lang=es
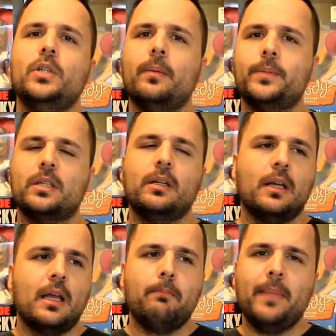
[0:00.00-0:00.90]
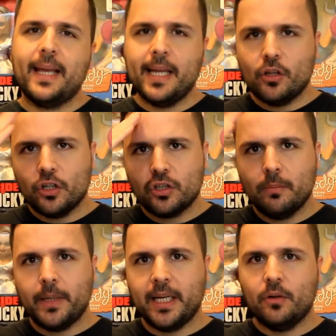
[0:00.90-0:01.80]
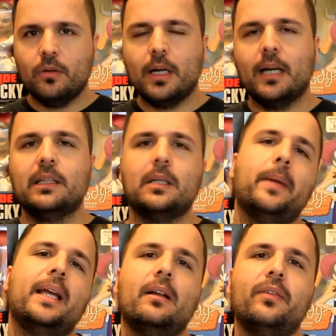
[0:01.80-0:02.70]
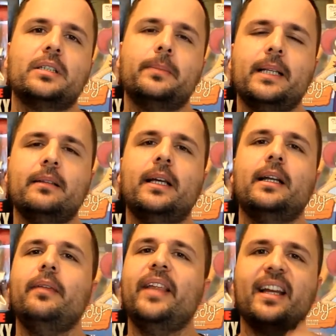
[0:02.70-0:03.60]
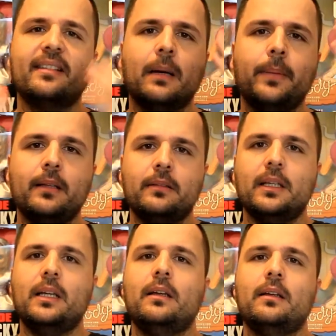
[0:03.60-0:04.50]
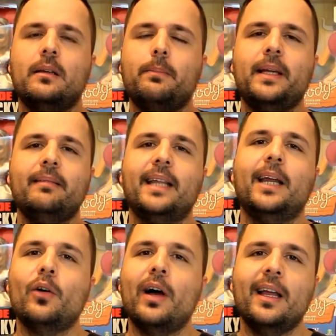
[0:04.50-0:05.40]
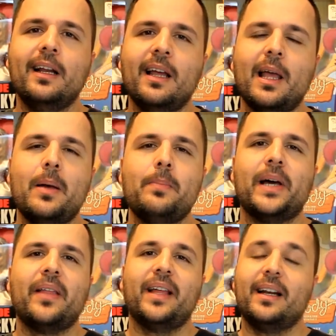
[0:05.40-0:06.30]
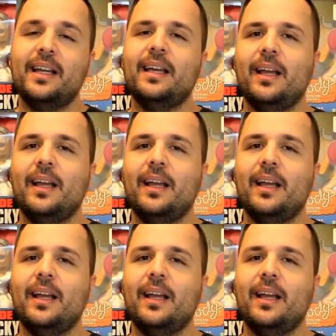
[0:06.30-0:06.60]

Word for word: Jobs, me quito el sombrero ante Michael Fassbender y directamente me entrego a él para darle